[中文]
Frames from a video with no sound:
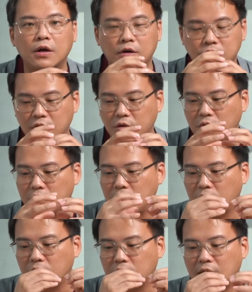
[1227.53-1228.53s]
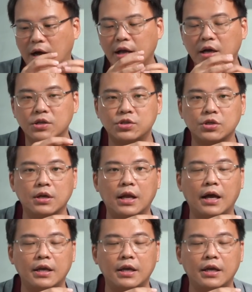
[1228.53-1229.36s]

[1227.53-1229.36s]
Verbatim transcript: 哦，这个月都有大量的车来，